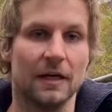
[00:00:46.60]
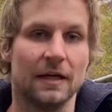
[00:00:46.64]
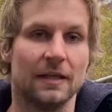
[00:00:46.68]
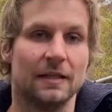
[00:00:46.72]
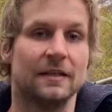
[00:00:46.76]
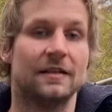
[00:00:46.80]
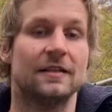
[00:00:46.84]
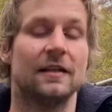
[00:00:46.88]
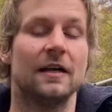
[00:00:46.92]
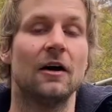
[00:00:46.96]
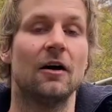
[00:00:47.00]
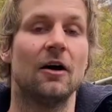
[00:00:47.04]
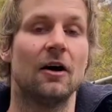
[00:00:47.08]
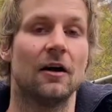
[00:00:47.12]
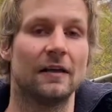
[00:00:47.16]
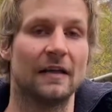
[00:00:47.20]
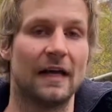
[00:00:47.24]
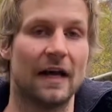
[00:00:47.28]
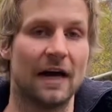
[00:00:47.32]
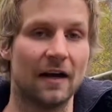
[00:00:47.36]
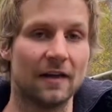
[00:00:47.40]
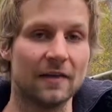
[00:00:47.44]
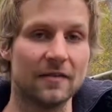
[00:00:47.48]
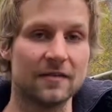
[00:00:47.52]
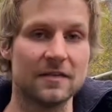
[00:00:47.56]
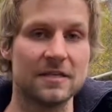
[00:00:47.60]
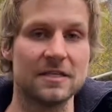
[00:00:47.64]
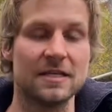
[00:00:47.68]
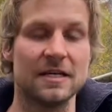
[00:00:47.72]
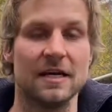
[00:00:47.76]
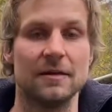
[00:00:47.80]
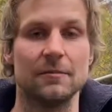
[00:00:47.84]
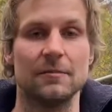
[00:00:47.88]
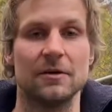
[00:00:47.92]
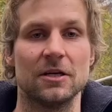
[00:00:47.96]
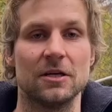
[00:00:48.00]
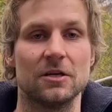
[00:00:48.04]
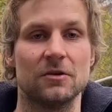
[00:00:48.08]
Die Tiere ernähren sich
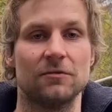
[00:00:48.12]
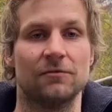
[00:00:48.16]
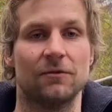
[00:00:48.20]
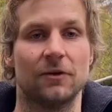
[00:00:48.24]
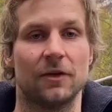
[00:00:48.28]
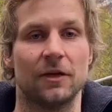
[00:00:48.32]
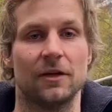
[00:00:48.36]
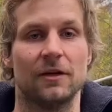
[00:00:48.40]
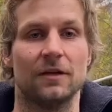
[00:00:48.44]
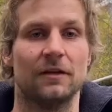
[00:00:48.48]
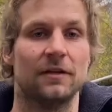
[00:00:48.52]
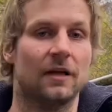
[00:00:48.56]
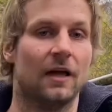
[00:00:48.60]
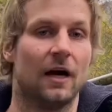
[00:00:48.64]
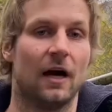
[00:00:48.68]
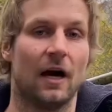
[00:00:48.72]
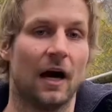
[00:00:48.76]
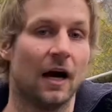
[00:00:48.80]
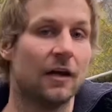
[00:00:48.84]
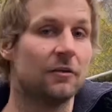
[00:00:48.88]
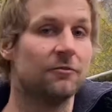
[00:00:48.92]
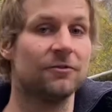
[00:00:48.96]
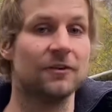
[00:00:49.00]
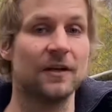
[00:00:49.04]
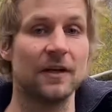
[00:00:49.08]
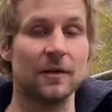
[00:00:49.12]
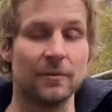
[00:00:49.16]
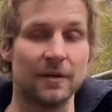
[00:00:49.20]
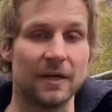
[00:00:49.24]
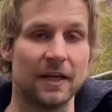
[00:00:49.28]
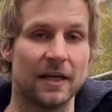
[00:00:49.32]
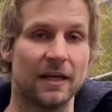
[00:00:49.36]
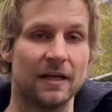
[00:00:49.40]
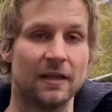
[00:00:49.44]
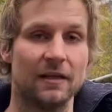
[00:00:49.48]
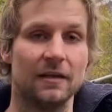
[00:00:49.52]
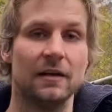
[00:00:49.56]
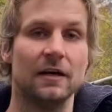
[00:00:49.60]
nämlich von ja,
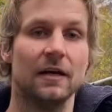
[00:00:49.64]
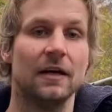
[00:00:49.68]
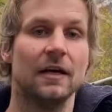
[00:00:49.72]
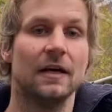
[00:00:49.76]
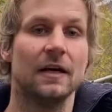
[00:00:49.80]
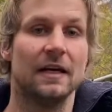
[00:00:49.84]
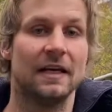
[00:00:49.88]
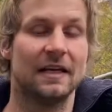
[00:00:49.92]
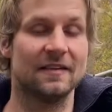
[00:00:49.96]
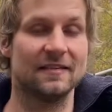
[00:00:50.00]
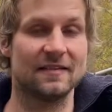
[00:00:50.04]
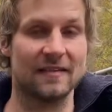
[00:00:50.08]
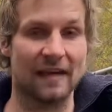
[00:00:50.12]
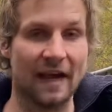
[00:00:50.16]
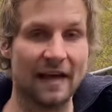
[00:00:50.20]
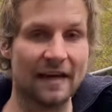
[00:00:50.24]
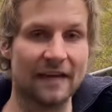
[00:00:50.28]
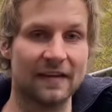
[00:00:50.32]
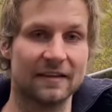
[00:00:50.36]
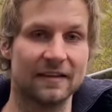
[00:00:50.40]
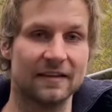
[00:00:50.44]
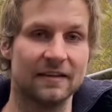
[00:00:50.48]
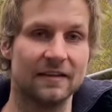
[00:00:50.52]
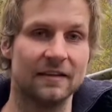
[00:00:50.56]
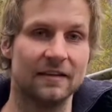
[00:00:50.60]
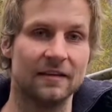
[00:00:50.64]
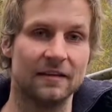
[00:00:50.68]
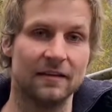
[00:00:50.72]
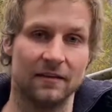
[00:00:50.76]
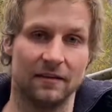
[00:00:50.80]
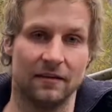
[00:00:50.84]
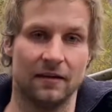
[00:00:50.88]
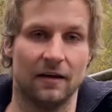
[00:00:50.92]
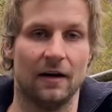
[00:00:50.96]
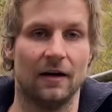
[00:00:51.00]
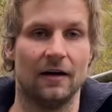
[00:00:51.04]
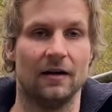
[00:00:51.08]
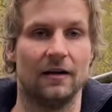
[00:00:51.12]
Amphibien, Insekten, äh,
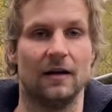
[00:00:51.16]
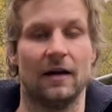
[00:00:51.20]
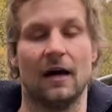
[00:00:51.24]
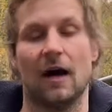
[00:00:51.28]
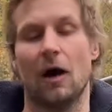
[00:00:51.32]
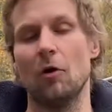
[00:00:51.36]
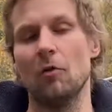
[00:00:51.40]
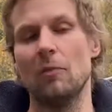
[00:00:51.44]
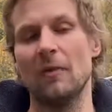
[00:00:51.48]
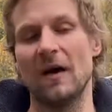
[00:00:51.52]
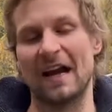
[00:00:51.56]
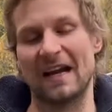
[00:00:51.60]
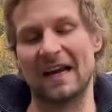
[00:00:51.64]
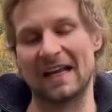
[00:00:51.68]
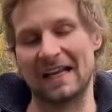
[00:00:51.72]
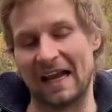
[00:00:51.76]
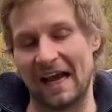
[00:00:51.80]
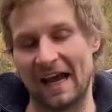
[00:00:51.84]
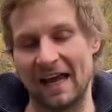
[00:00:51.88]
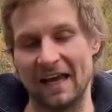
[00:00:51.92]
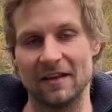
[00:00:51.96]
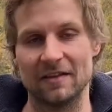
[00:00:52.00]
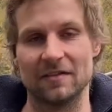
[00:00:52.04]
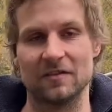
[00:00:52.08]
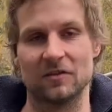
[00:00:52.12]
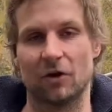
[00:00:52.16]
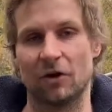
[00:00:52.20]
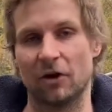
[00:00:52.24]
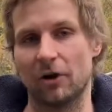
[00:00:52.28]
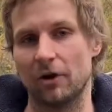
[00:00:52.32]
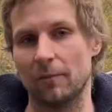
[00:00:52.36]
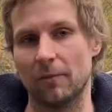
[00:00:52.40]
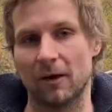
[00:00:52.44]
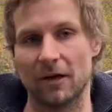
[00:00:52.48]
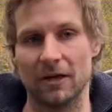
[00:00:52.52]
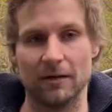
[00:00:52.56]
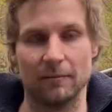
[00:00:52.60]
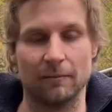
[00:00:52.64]
auch mal Kleinsäuger,
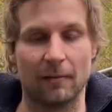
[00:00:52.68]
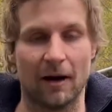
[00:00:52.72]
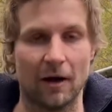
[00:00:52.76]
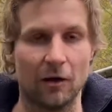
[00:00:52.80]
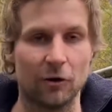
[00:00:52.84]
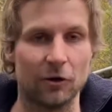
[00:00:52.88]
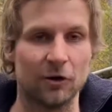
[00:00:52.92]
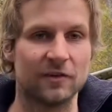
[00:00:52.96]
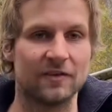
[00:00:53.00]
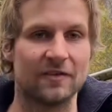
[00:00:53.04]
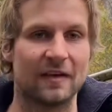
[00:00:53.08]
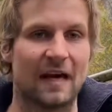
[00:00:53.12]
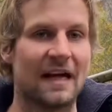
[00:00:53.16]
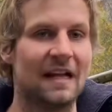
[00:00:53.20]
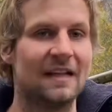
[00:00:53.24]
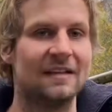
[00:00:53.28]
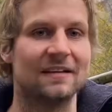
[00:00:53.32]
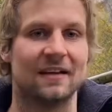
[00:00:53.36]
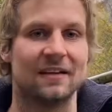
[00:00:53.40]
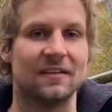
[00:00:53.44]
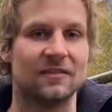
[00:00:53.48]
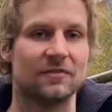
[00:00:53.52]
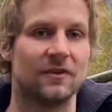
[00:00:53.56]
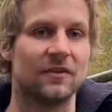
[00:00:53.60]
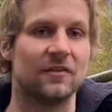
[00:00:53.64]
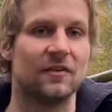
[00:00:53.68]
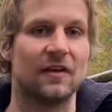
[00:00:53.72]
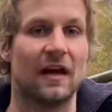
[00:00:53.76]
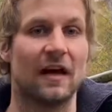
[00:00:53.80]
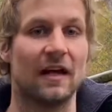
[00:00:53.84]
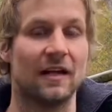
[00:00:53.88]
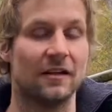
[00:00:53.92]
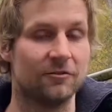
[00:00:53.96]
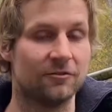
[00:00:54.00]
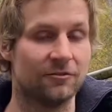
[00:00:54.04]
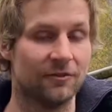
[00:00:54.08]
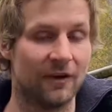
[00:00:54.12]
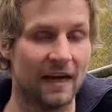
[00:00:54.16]
mal eine Maus, all das, was er
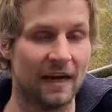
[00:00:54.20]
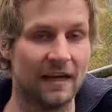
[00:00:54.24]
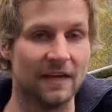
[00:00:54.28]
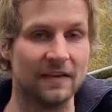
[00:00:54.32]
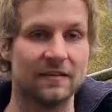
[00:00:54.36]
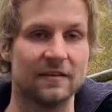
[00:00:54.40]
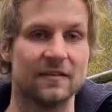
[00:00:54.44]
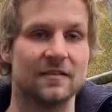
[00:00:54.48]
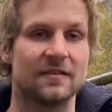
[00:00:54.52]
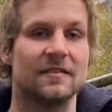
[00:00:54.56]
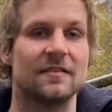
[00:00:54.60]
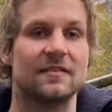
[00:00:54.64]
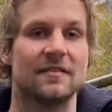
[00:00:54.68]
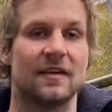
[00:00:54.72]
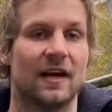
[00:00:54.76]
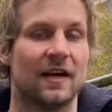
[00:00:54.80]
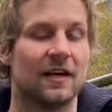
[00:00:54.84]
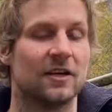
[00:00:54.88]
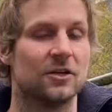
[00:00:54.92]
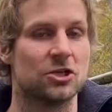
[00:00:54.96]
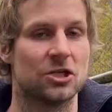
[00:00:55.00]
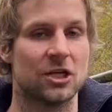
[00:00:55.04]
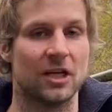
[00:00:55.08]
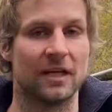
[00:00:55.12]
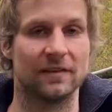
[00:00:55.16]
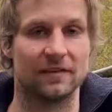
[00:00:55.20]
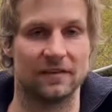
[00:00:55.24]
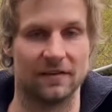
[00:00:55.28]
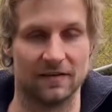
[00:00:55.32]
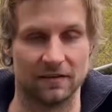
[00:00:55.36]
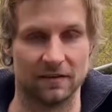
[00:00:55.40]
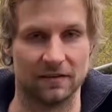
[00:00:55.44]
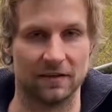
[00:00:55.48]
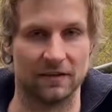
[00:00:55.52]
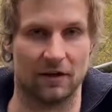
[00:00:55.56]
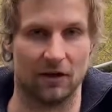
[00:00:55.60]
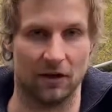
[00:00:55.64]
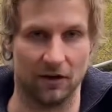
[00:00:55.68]
halt fängt. Die sind sehr geschickt in
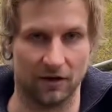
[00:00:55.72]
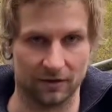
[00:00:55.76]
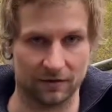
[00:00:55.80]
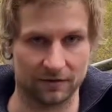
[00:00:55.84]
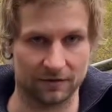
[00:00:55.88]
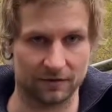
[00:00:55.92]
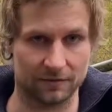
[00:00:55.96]
der Jagd.